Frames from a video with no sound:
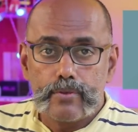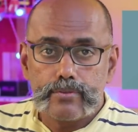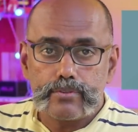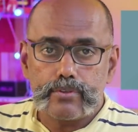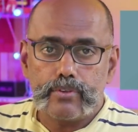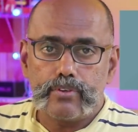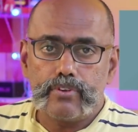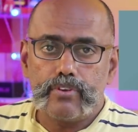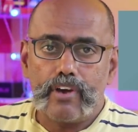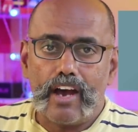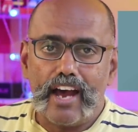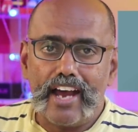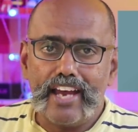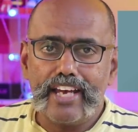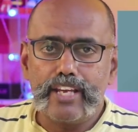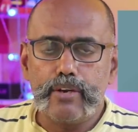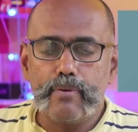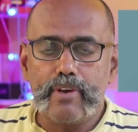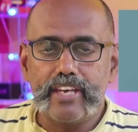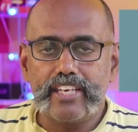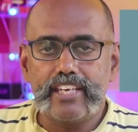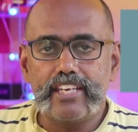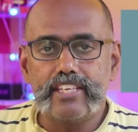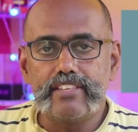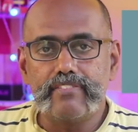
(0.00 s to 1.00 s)
ஸோ ஆயிரம்
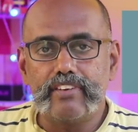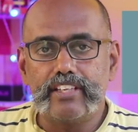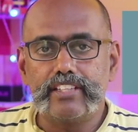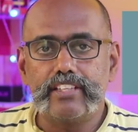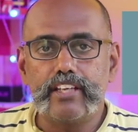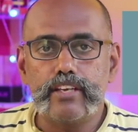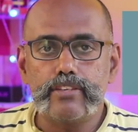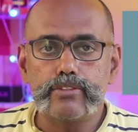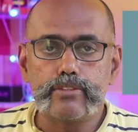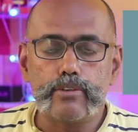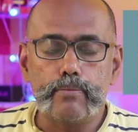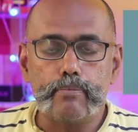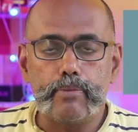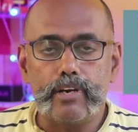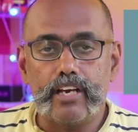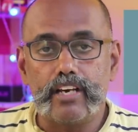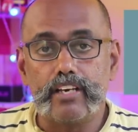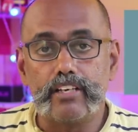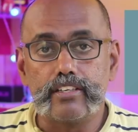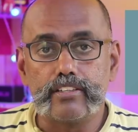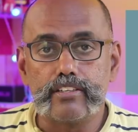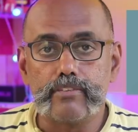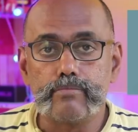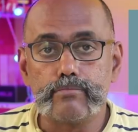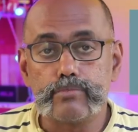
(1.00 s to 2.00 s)
ரூபாய்க்கு இது வந்தால் சூப்பராக
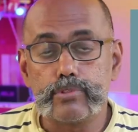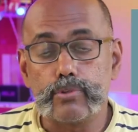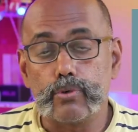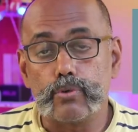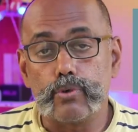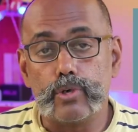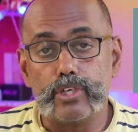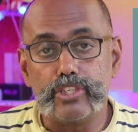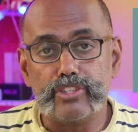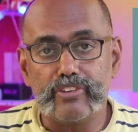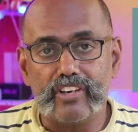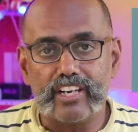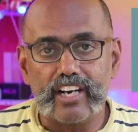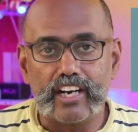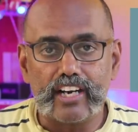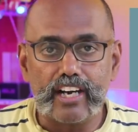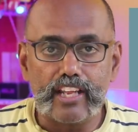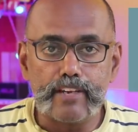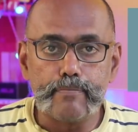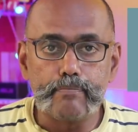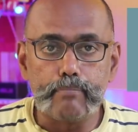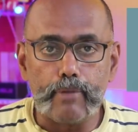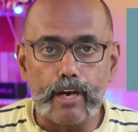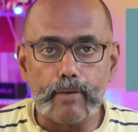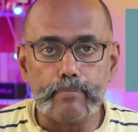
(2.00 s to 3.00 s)
இருக்கும் ஸோ கொண்டு
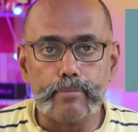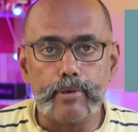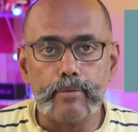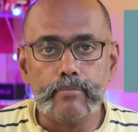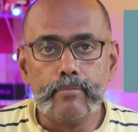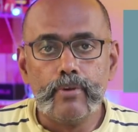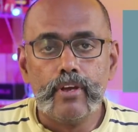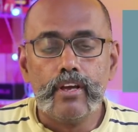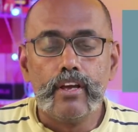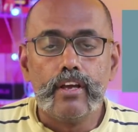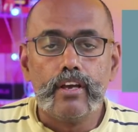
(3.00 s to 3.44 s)
வராங்களான்னு பார்ப்போம்